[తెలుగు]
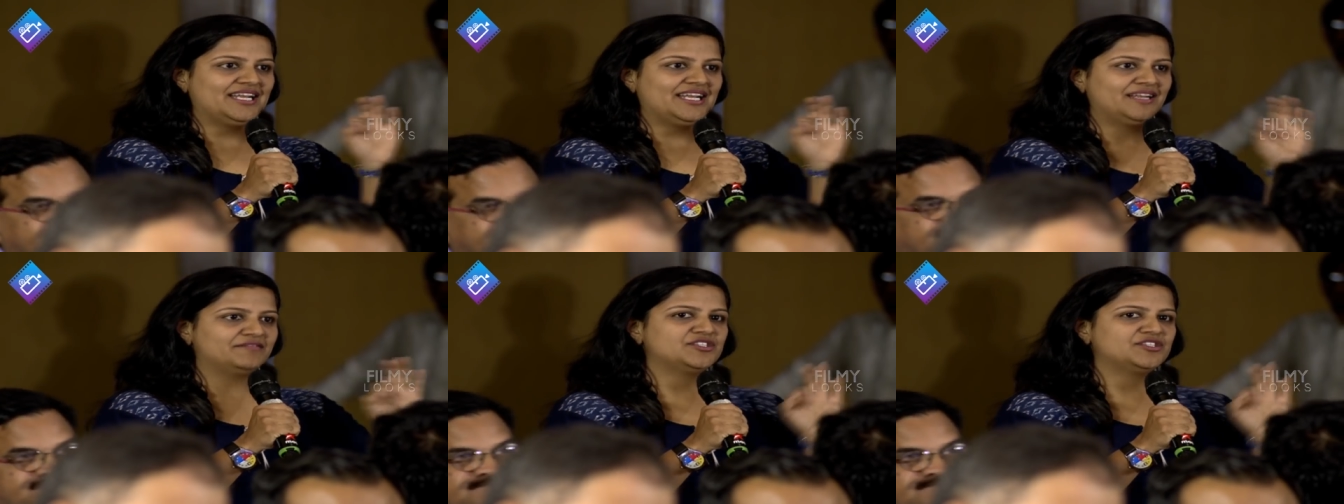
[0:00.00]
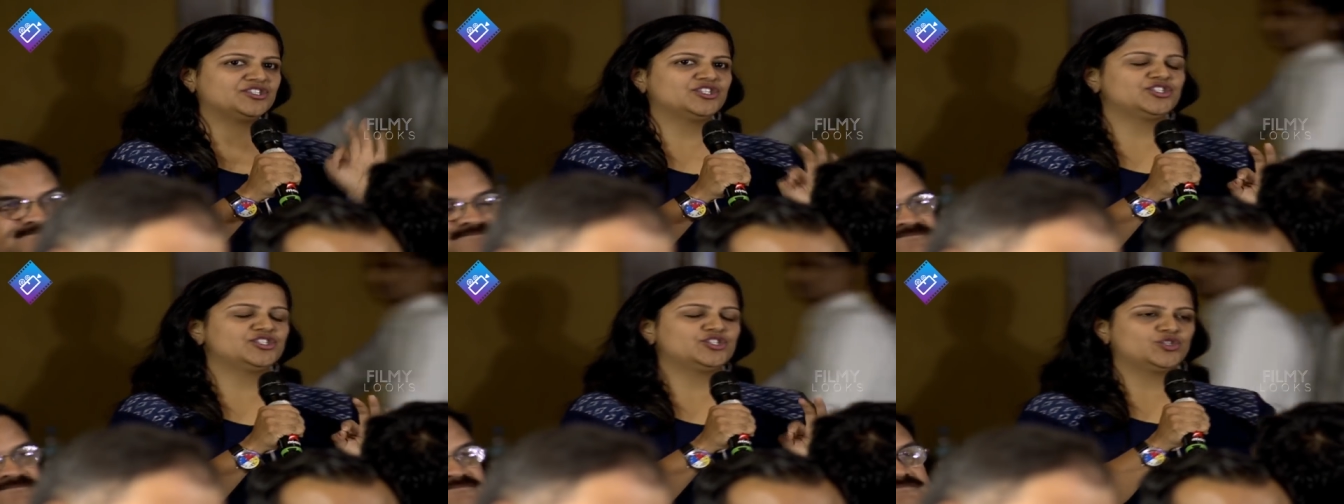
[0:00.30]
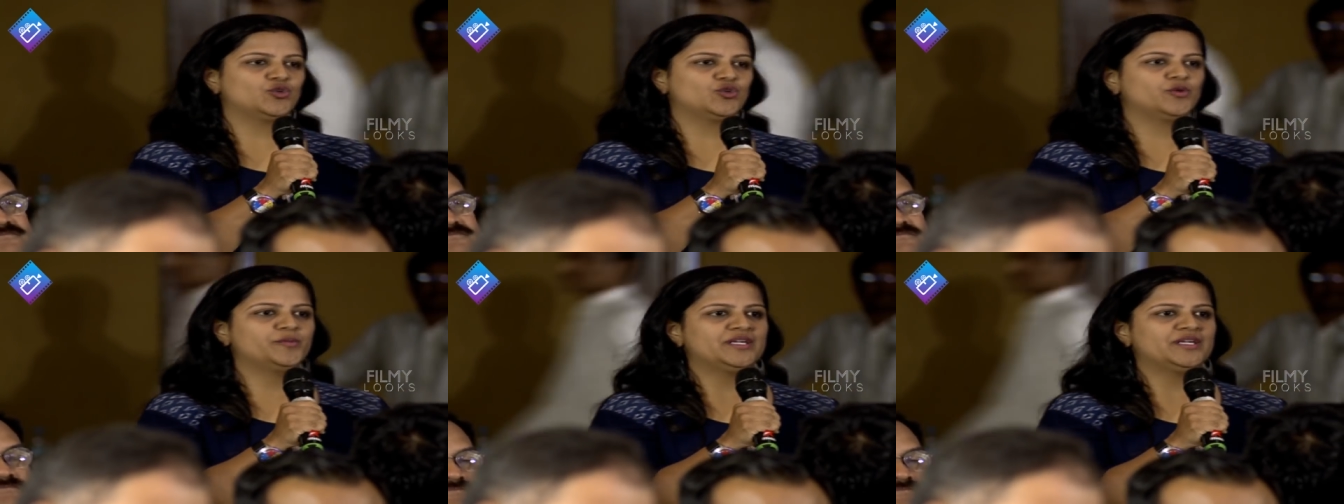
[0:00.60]
టెలివిజన్
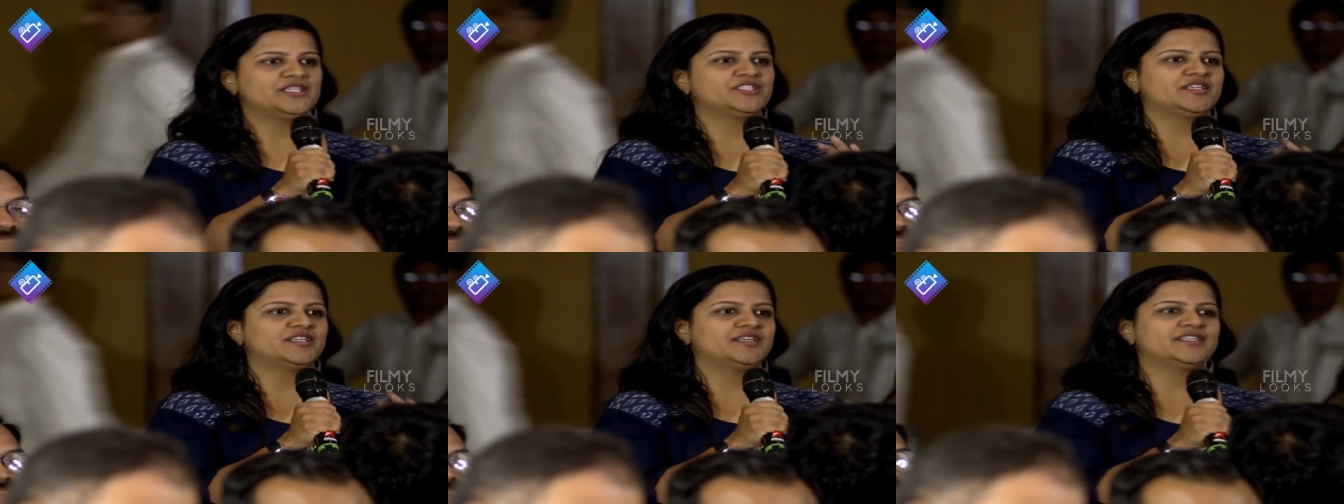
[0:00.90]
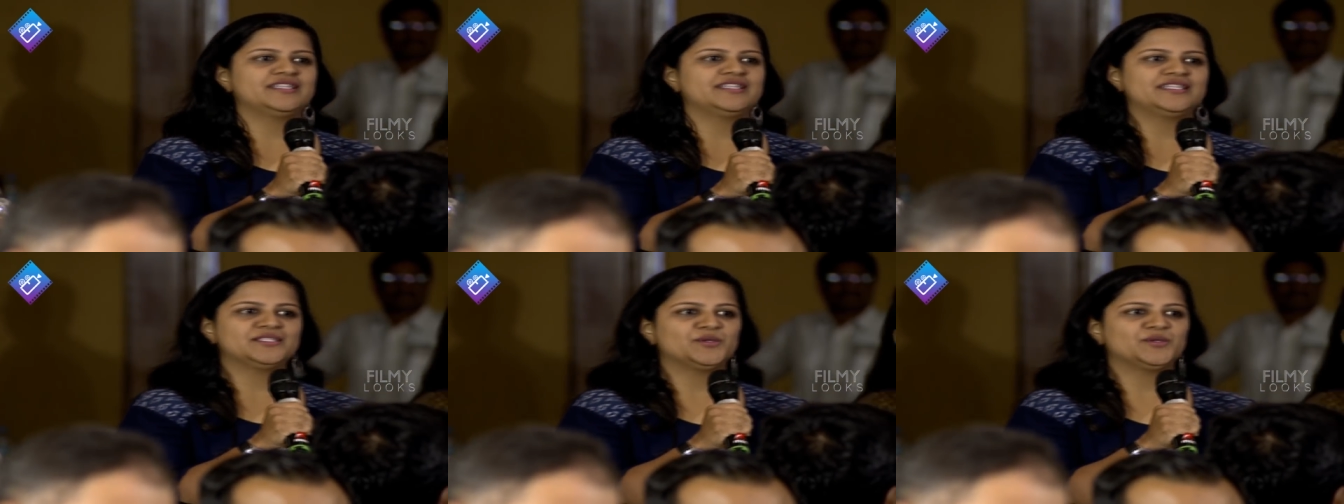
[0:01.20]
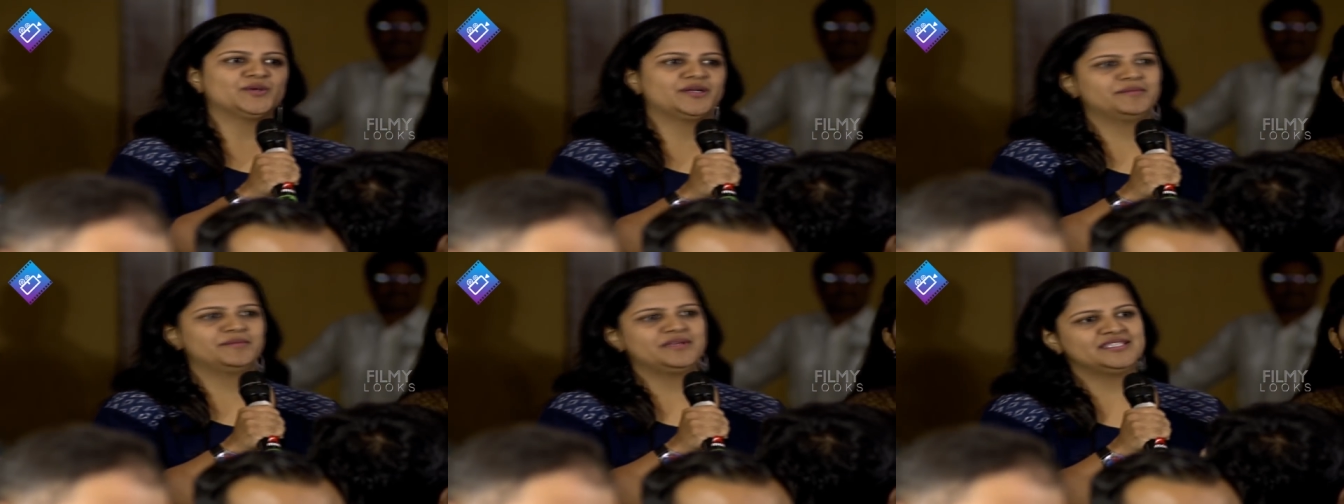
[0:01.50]
షో ప్రెజెక్ట్
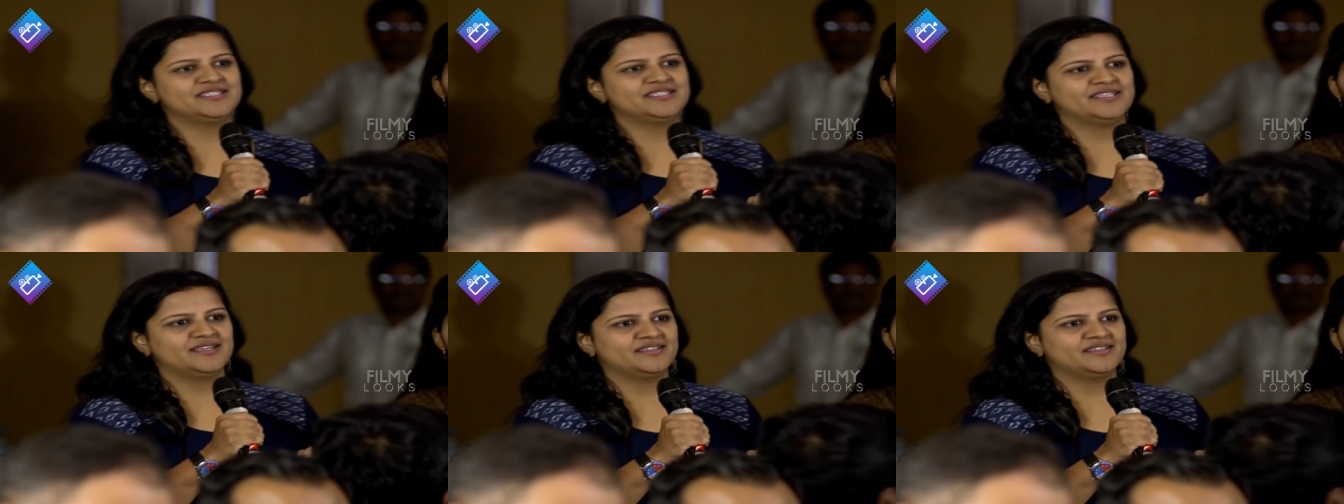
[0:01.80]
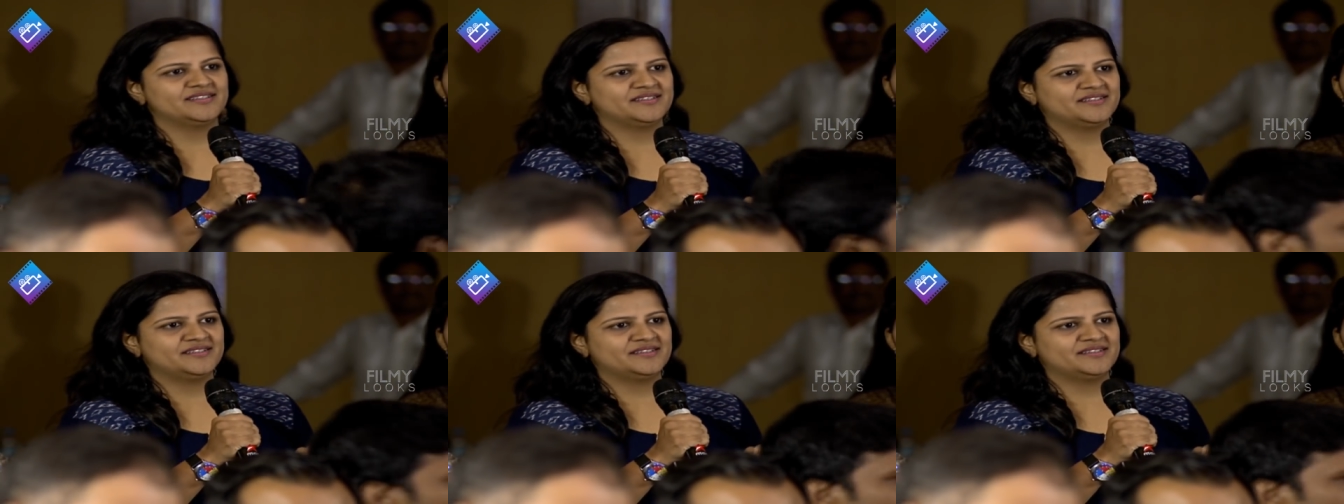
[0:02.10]
తీసుకోవడం ఈజీయా